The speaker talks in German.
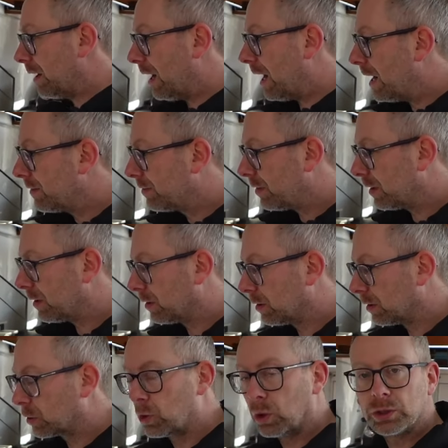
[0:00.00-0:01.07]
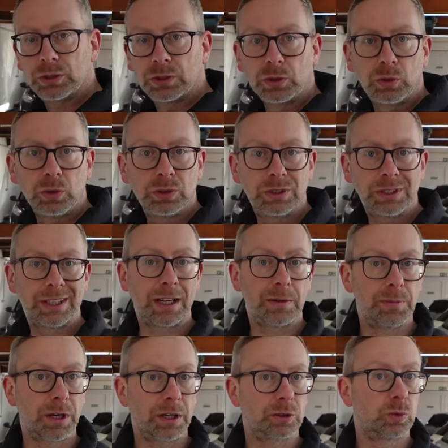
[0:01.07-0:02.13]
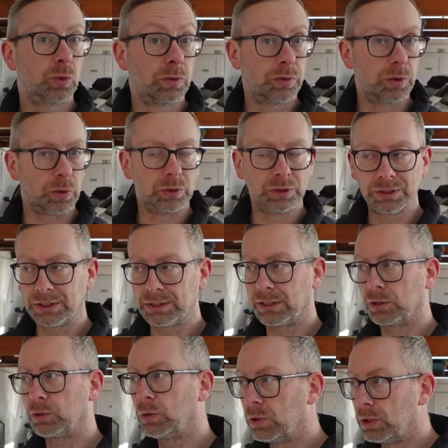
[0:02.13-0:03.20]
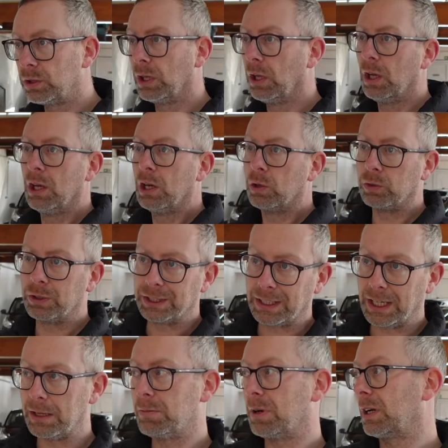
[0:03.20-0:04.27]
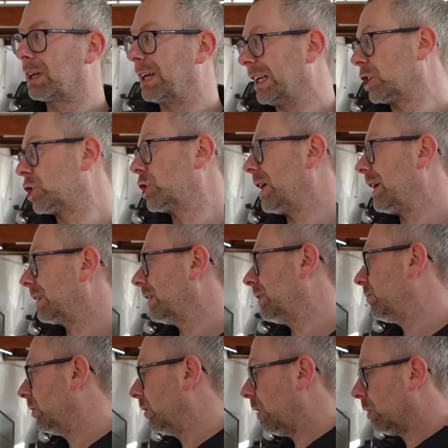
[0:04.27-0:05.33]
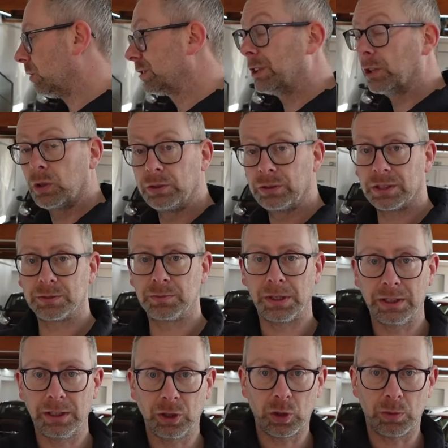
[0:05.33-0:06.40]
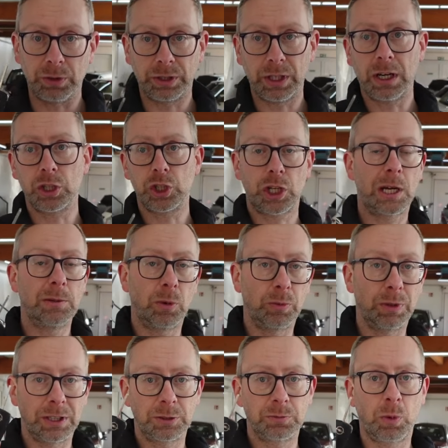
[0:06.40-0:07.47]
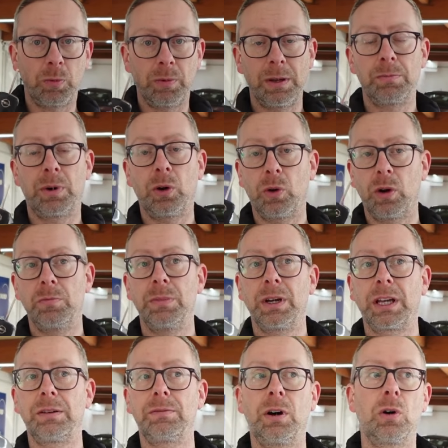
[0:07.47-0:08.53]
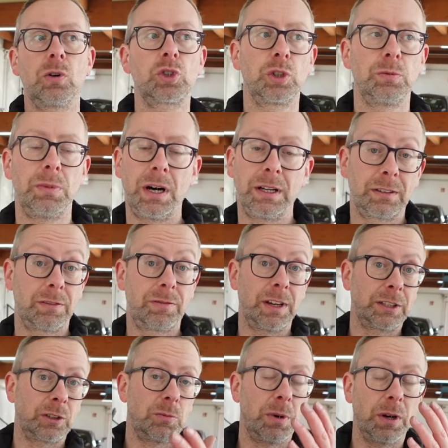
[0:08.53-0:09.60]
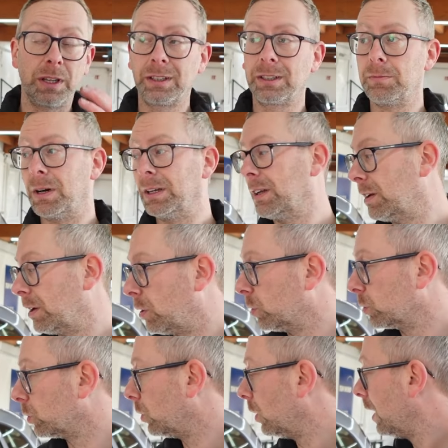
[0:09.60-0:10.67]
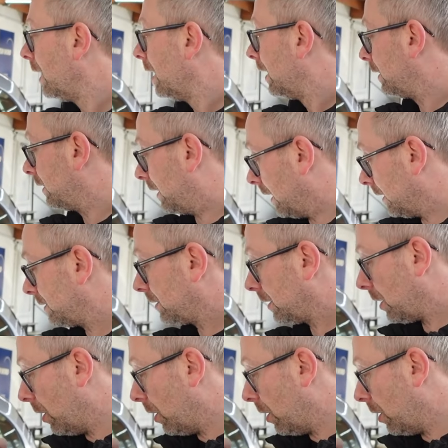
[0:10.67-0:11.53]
eine einfache, kostengünstige Reparatur für uns jetzt natürlich. Und ich gehe mal ganz stark davon aus, ihr könnt das mal in die Kommentare schreiben, ob ihr das Problem bei eurem Meriva auch schon mal hattet, vielleicht auch bei irgendeinem anderen Auto, dass